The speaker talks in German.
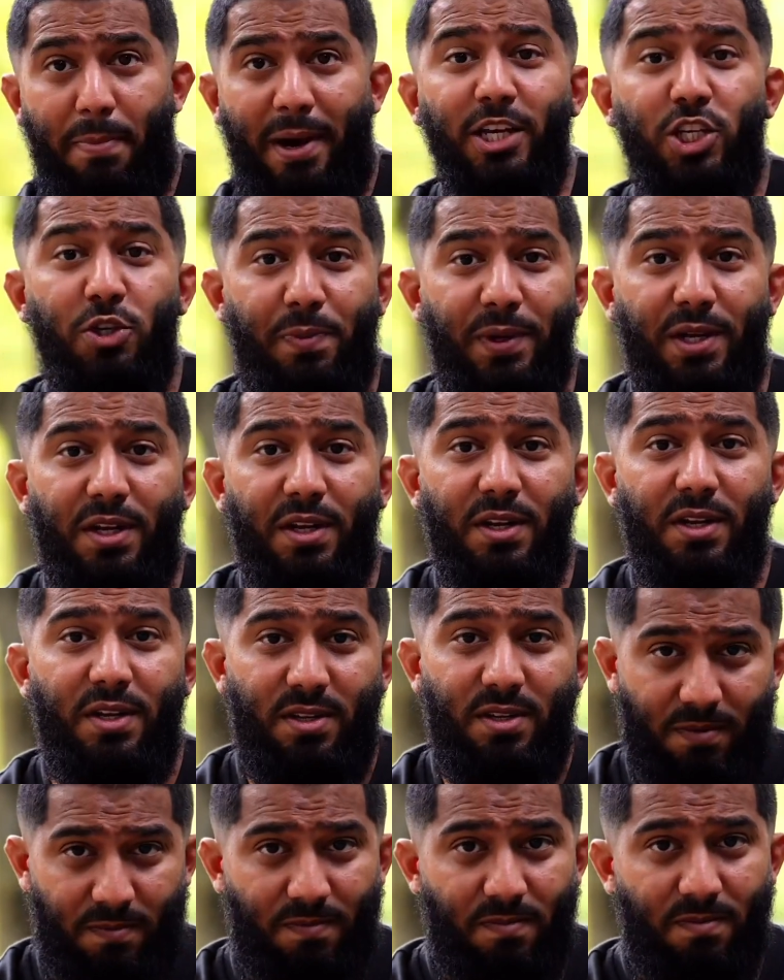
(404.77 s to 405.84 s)
Beispiel,
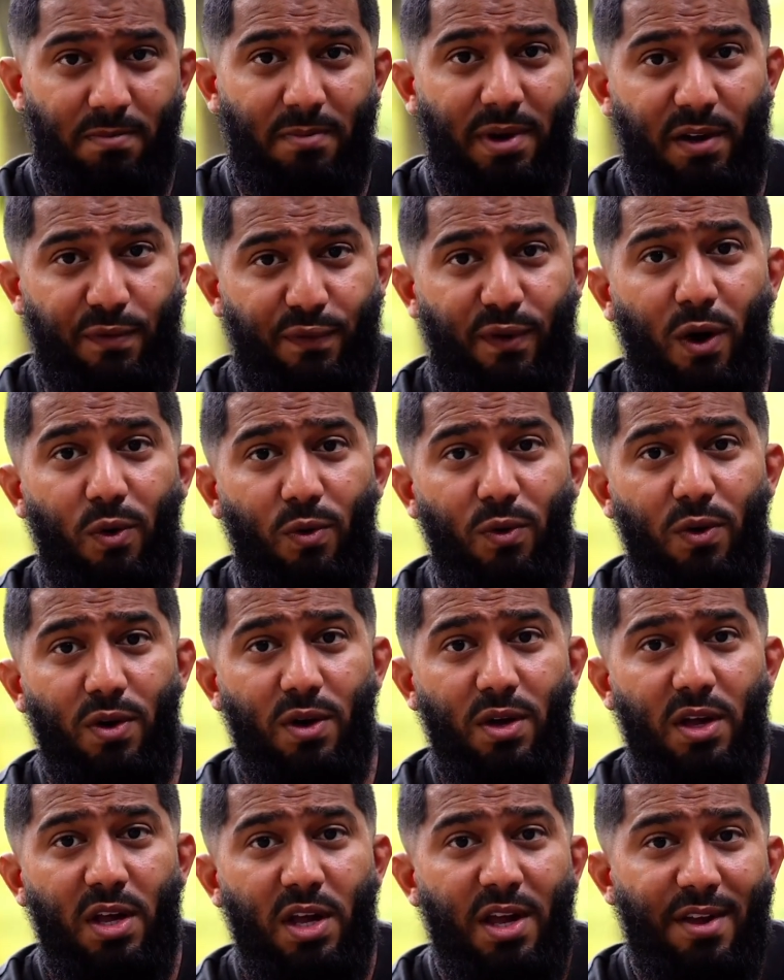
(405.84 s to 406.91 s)
meine Frau.
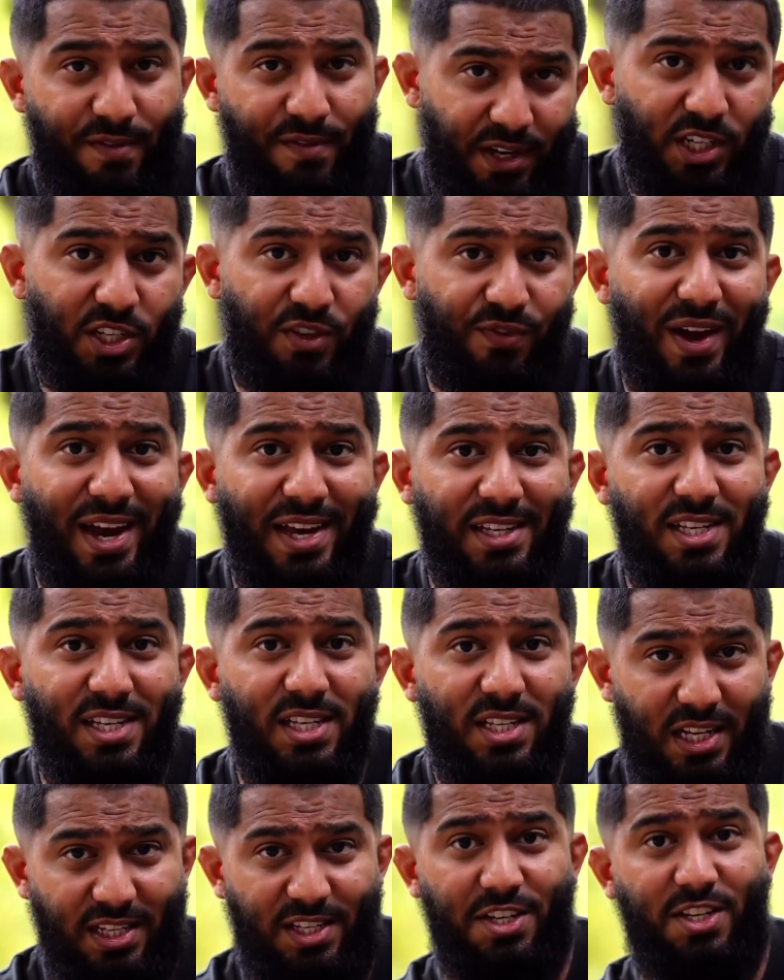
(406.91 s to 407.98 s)
Wenn ich
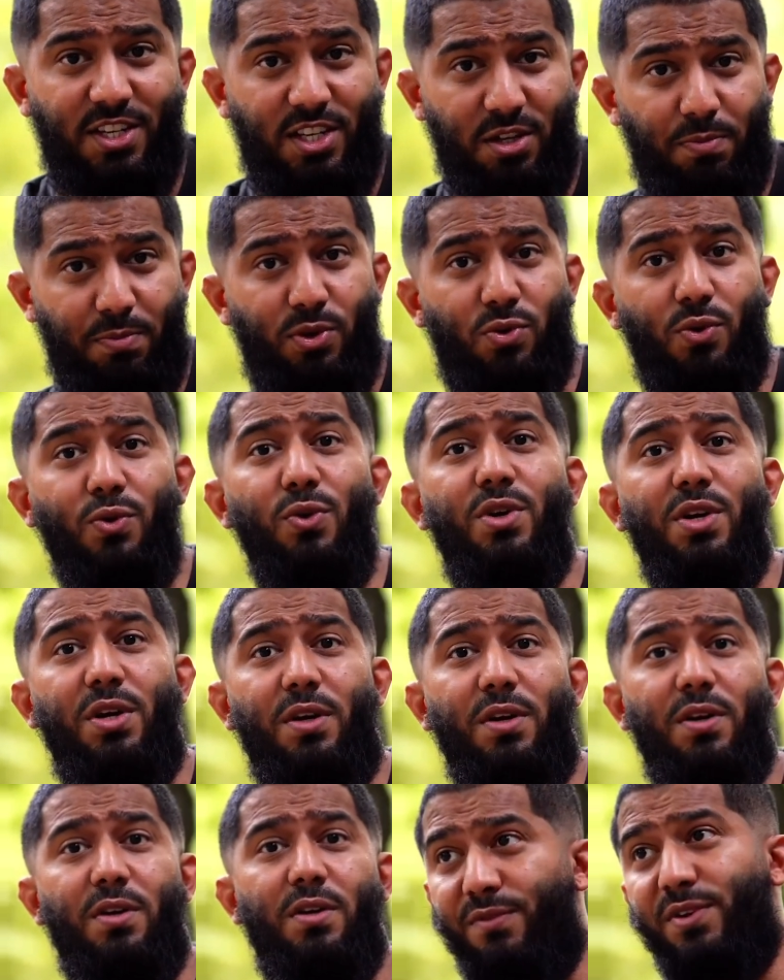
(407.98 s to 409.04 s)
weiß, dass ich sie betrüge,
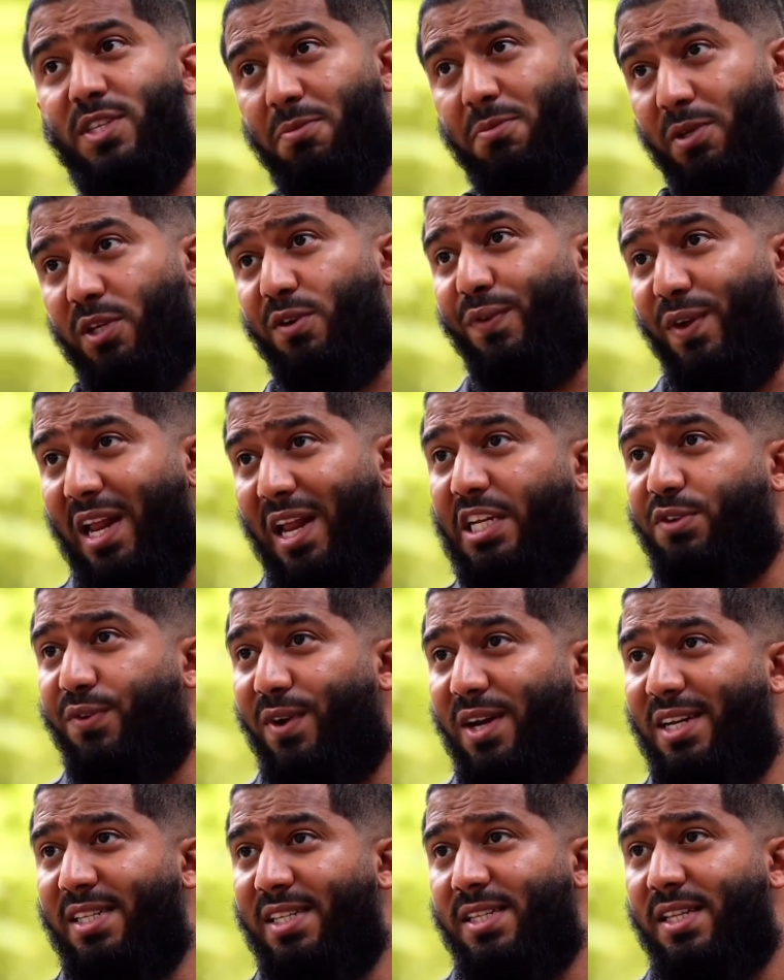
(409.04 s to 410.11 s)
wird sie mich vielleicht
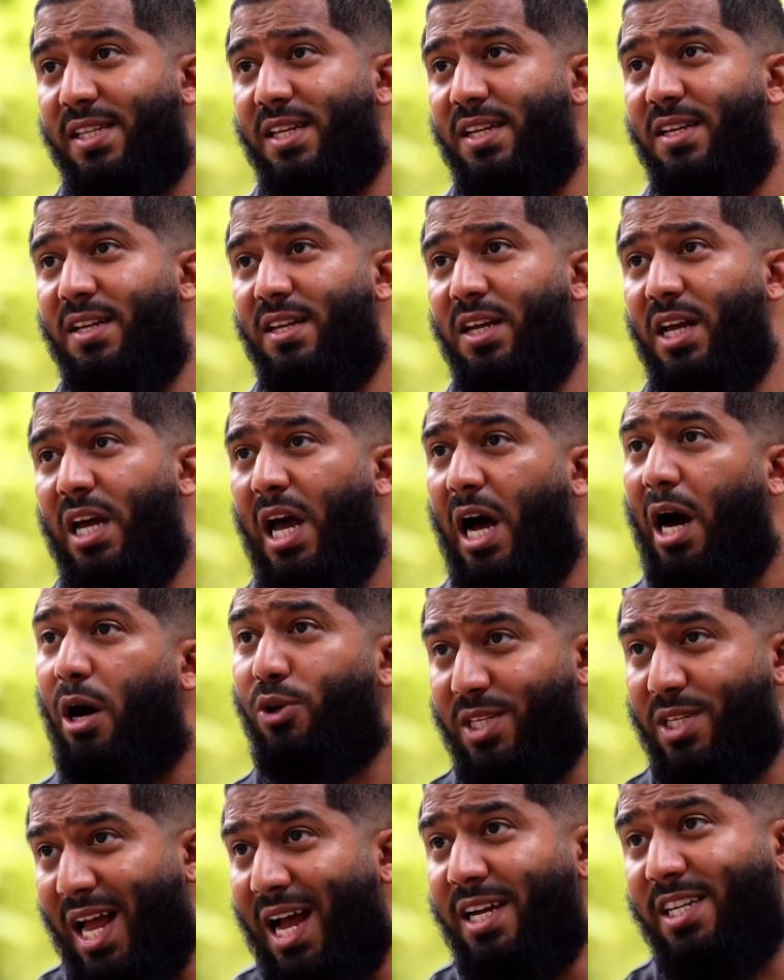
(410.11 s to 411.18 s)
verlassen.
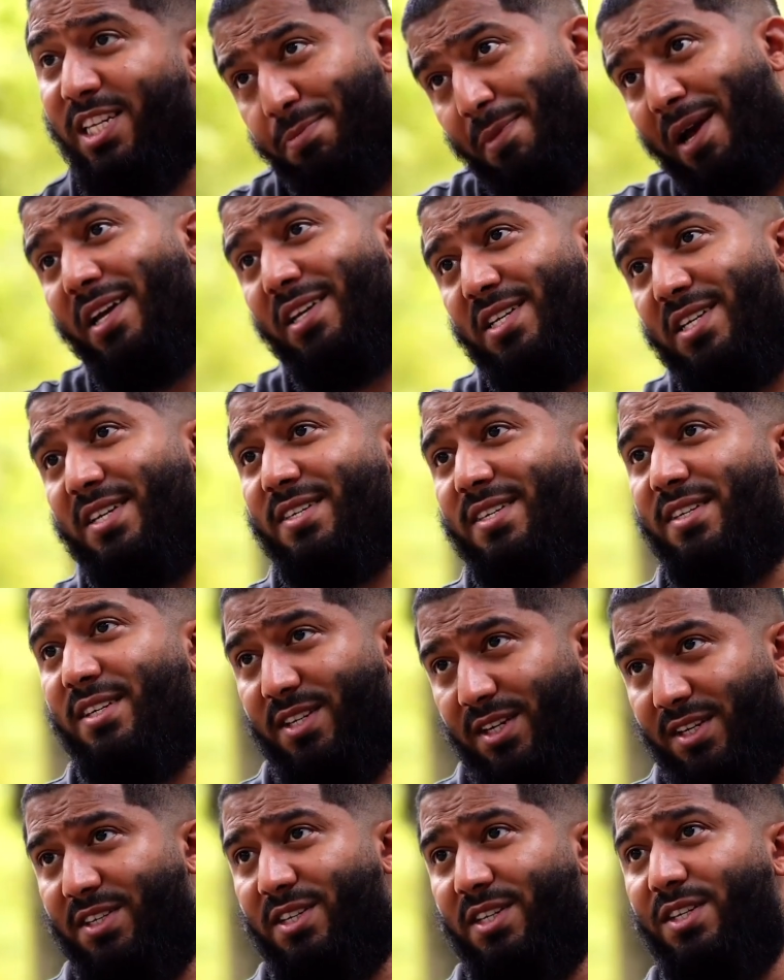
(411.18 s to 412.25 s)
Aus Angst mache ich es
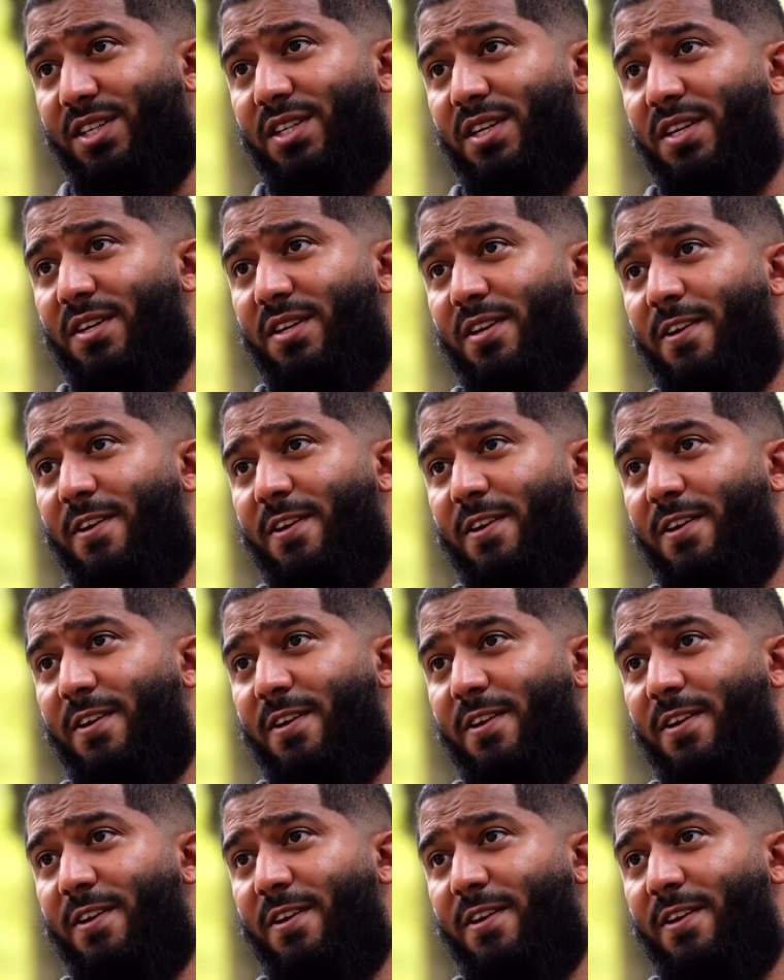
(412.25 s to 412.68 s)
nicht, richtig?